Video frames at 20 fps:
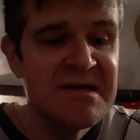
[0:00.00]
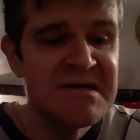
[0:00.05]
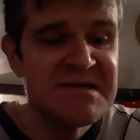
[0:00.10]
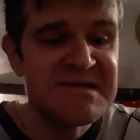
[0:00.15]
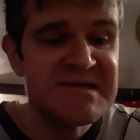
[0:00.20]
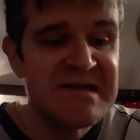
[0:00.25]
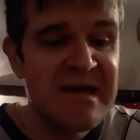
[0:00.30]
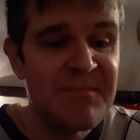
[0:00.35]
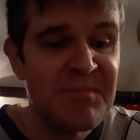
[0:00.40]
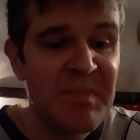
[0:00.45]

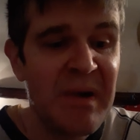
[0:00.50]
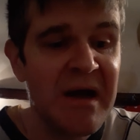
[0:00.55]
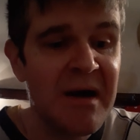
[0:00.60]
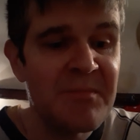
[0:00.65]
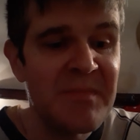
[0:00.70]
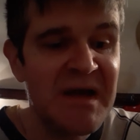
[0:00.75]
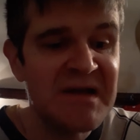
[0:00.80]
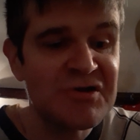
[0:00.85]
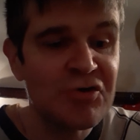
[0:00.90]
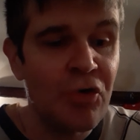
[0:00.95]
c'est
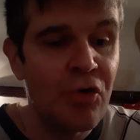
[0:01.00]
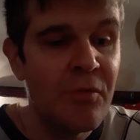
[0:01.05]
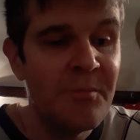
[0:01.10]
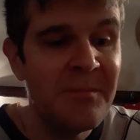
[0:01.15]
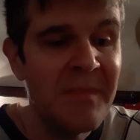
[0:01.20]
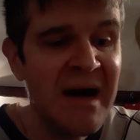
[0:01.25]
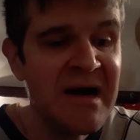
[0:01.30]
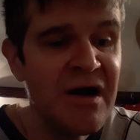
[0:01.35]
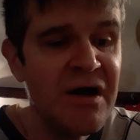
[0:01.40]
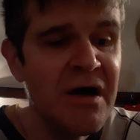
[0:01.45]
permettre au
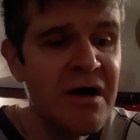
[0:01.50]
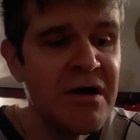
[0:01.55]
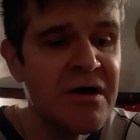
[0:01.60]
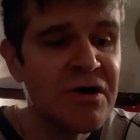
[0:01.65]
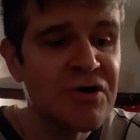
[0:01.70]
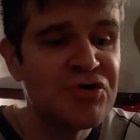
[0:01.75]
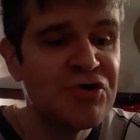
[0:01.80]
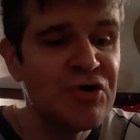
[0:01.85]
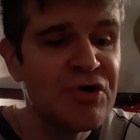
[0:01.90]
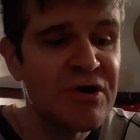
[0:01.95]

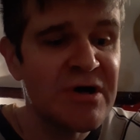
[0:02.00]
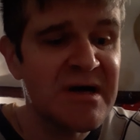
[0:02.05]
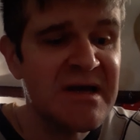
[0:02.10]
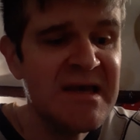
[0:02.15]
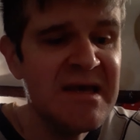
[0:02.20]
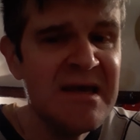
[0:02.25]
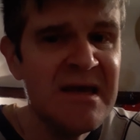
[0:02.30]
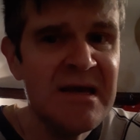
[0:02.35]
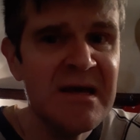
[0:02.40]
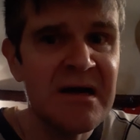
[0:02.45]
malheur de
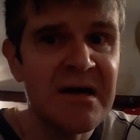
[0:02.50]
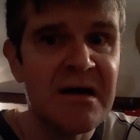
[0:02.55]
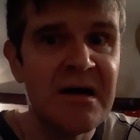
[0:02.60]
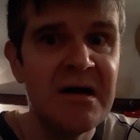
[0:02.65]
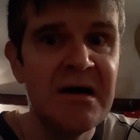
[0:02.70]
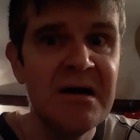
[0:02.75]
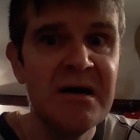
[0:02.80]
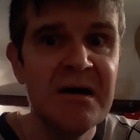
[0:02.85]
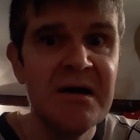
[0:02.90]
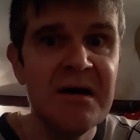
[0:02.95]
rire
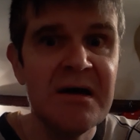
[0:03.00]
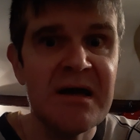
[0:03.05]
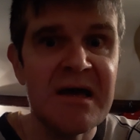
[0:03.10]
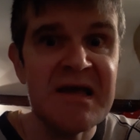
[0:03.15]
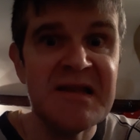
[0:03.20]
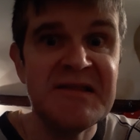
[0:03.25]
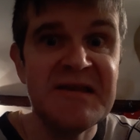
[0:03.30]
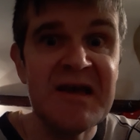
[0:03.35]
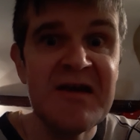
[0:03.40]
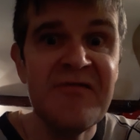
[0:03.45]

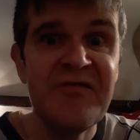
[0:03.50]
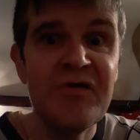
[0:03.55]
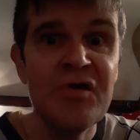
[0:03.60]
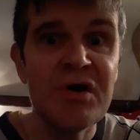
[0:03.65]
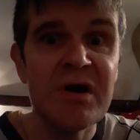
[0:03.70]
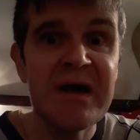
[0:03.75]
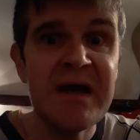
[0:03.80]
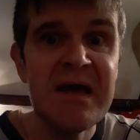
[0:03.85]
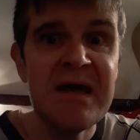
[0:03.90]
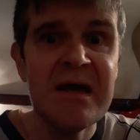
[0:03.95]
et
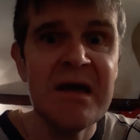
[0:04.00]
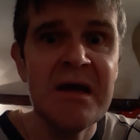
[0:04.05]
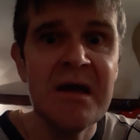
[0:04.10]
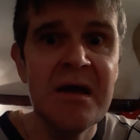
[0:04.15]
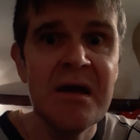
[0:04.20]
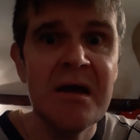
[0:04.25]
dévorer